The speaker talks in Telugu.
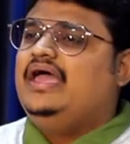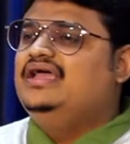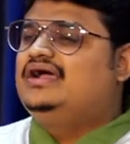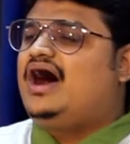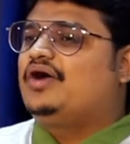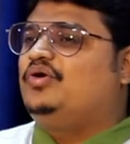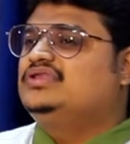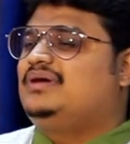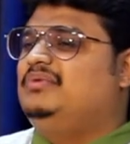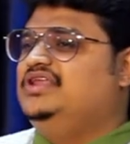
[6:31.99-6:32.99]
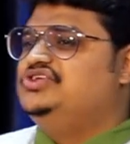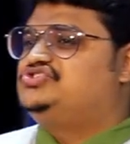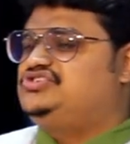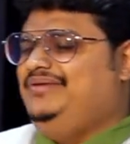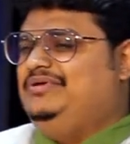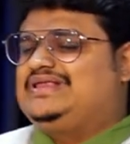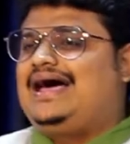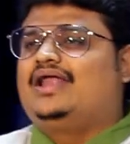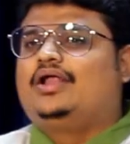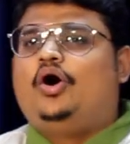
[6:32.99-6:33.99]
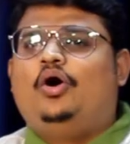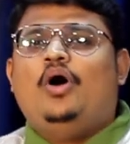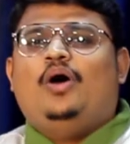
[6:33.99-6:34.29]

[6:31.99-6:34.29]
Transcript: ఇంకా కొంతమంది జీవితాలలో